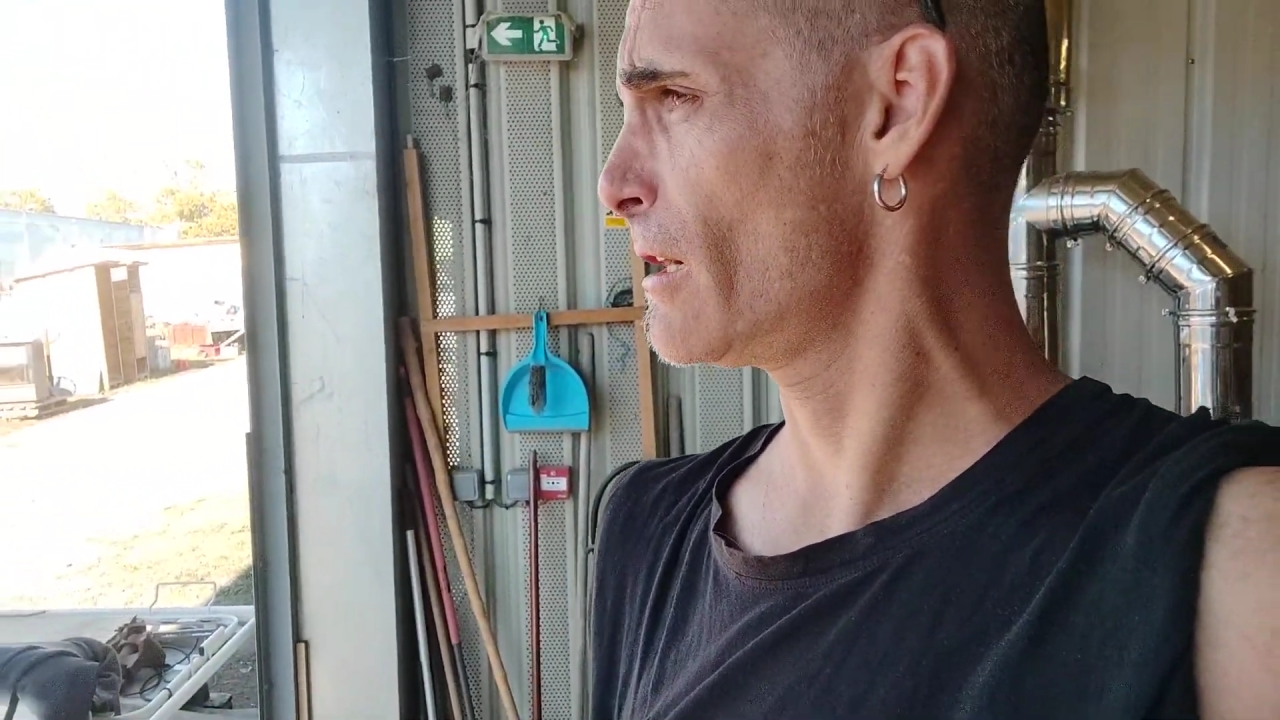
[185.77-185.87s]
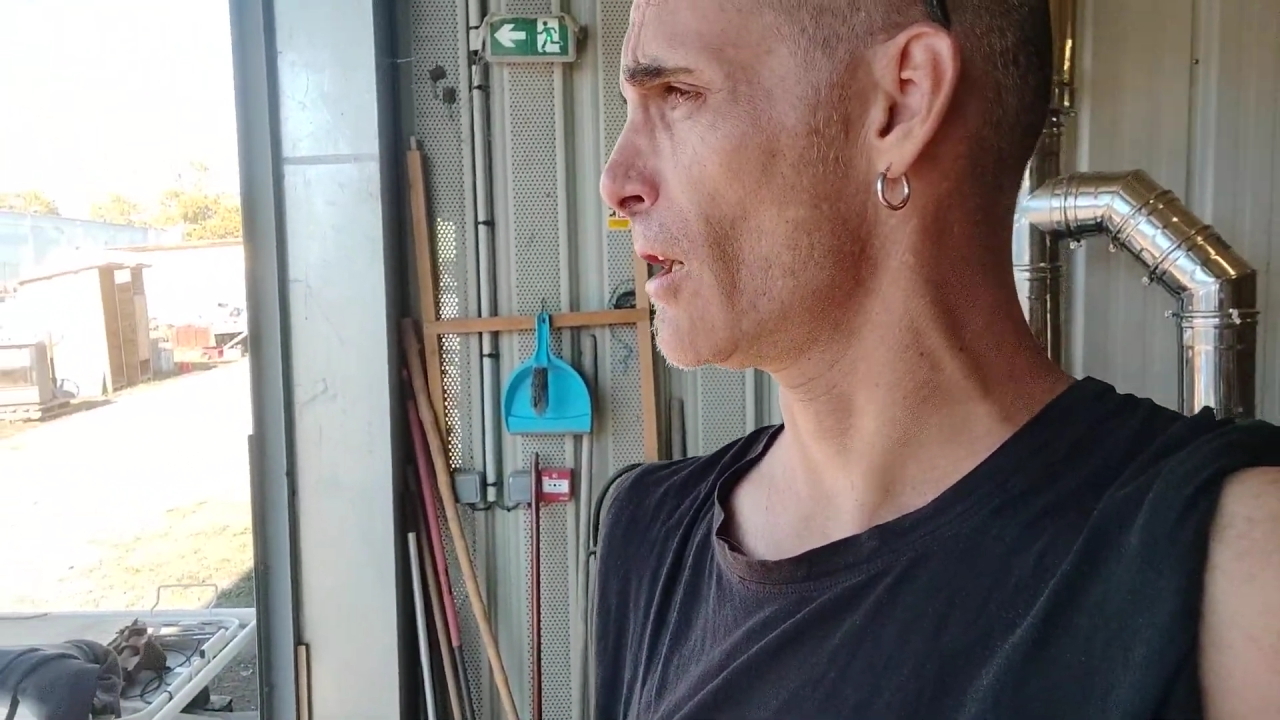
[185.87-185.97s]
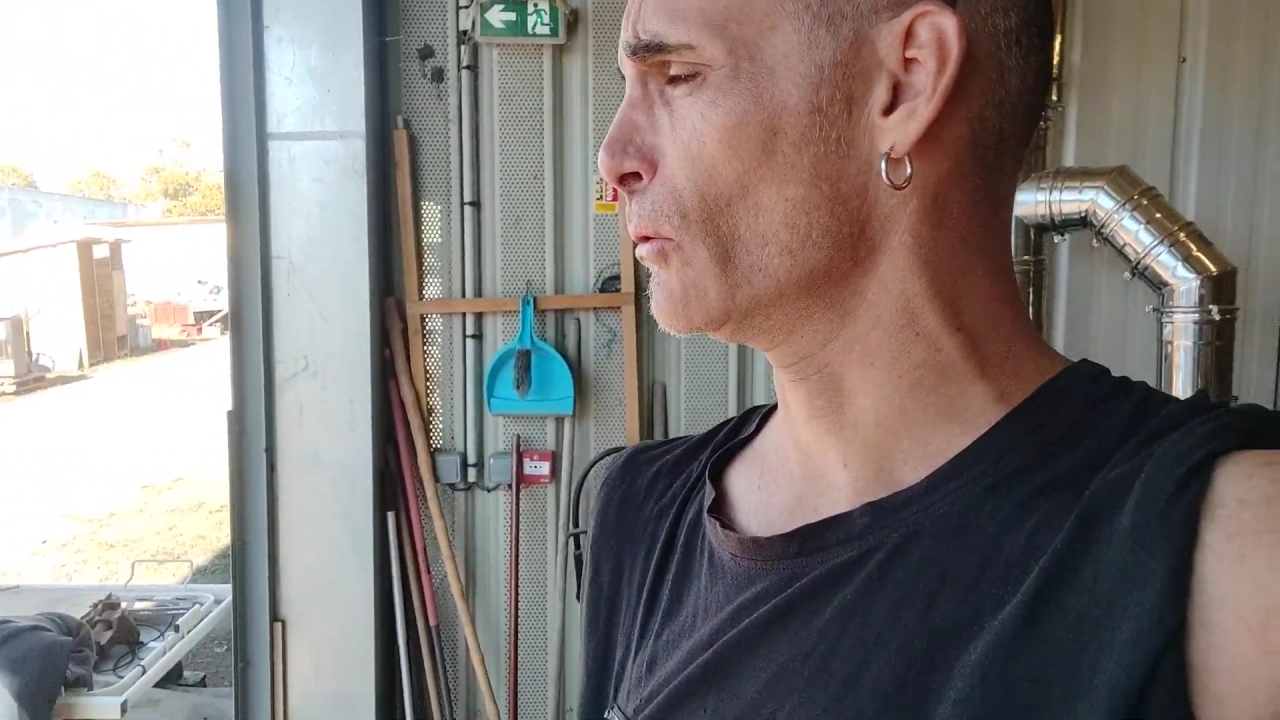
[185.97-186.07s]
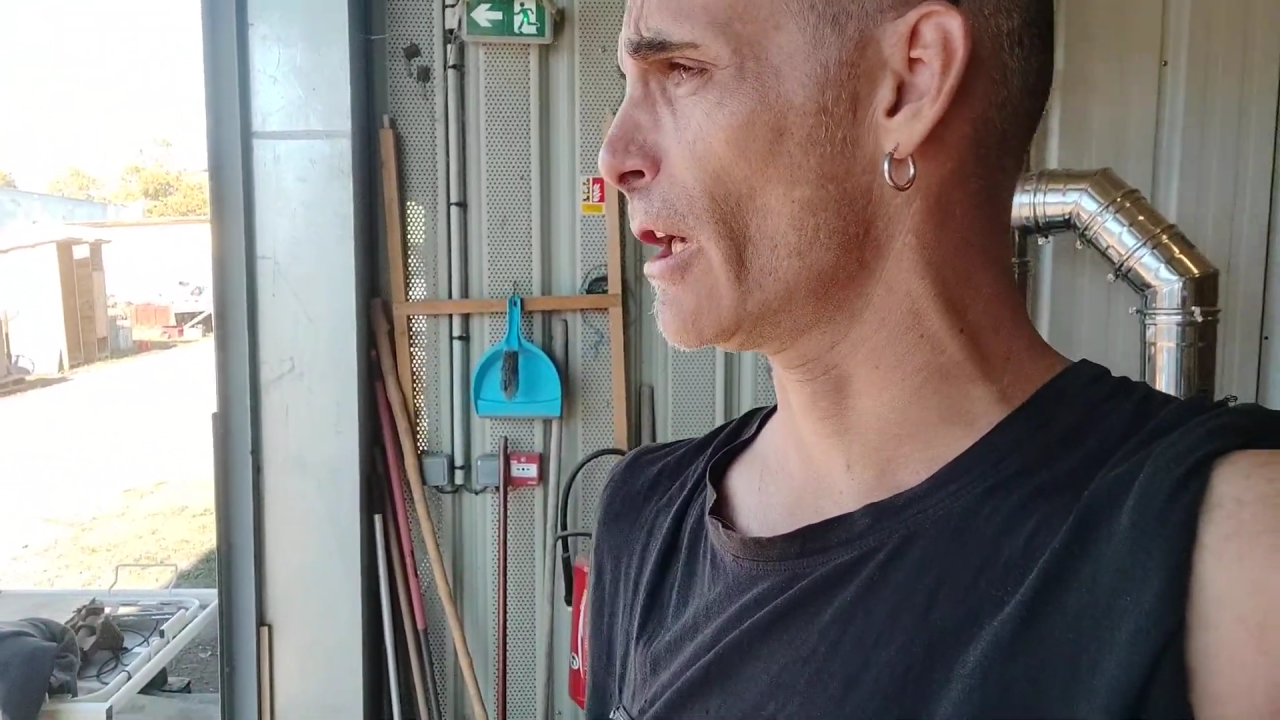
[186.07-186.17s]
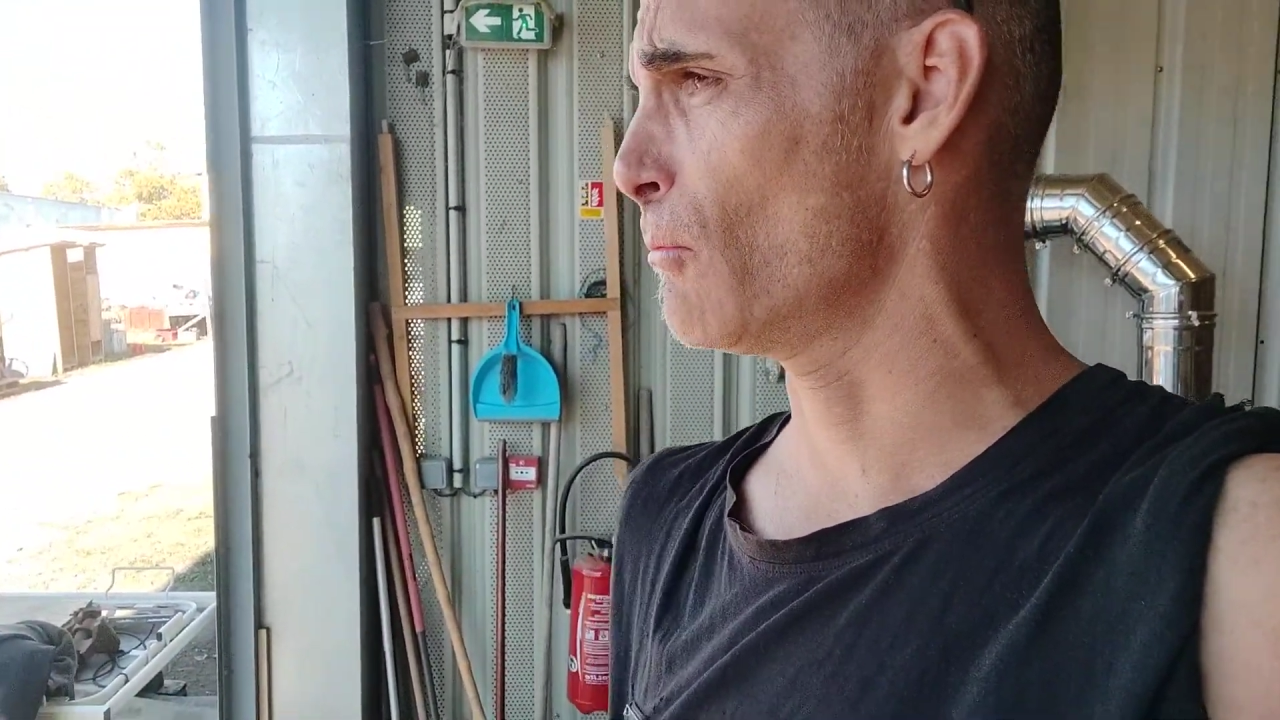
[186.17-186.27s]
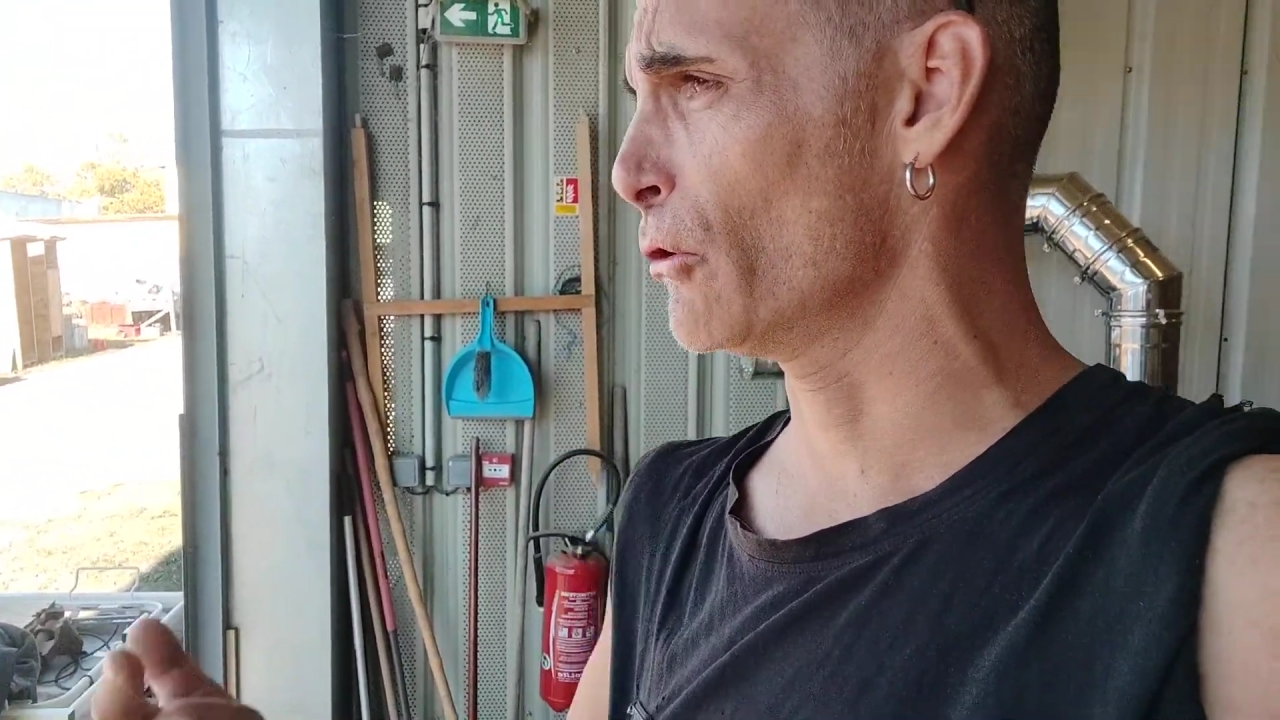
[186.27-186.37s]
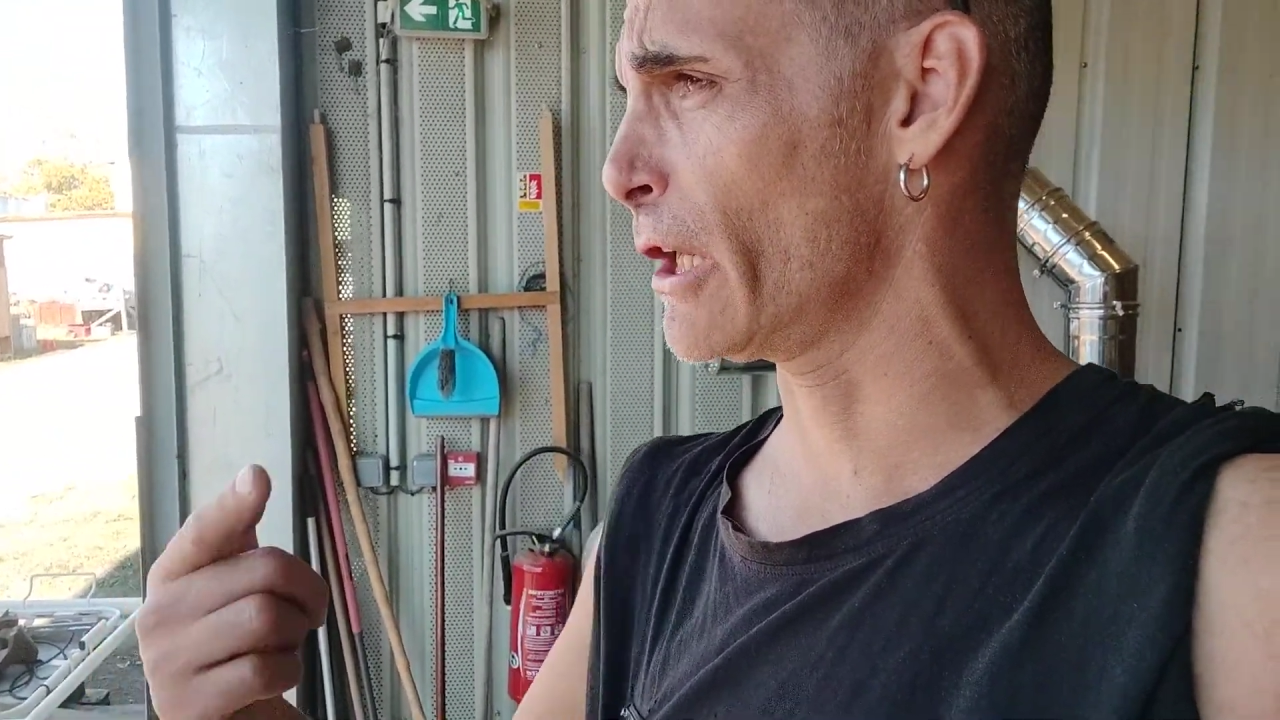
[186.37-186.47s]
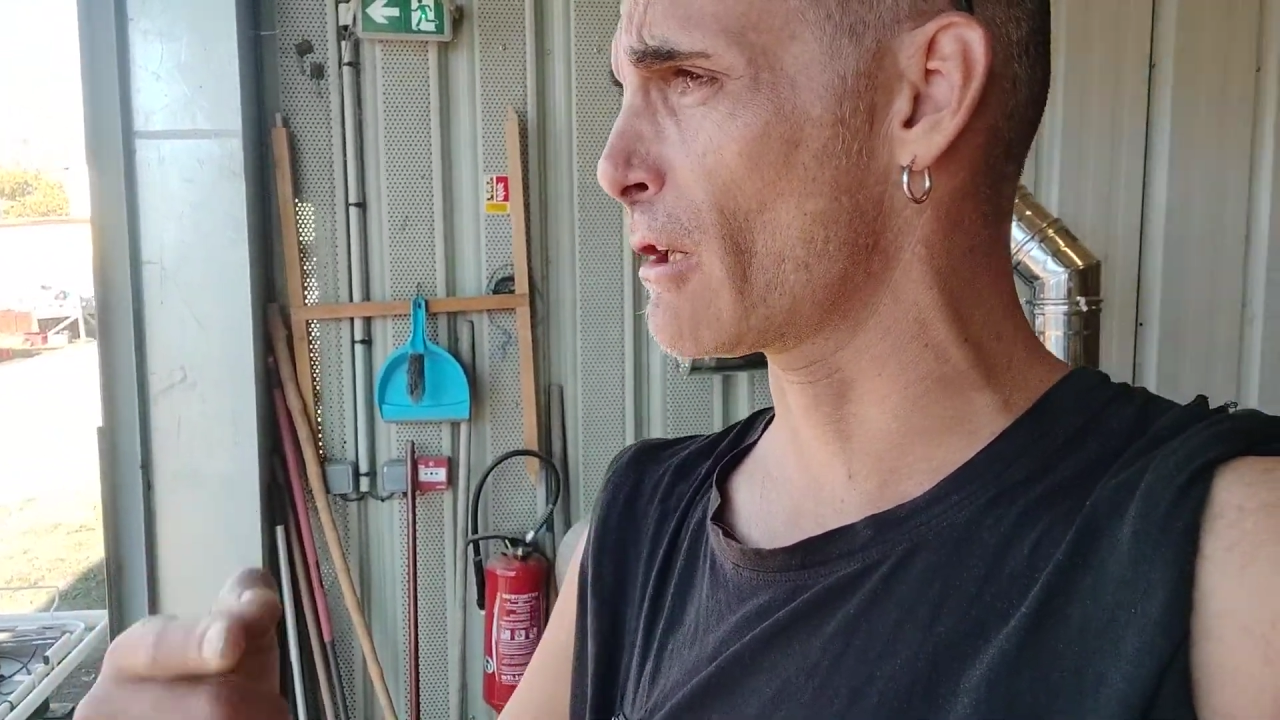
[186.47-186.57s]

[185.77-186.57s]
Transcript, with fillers: là où tu es abonné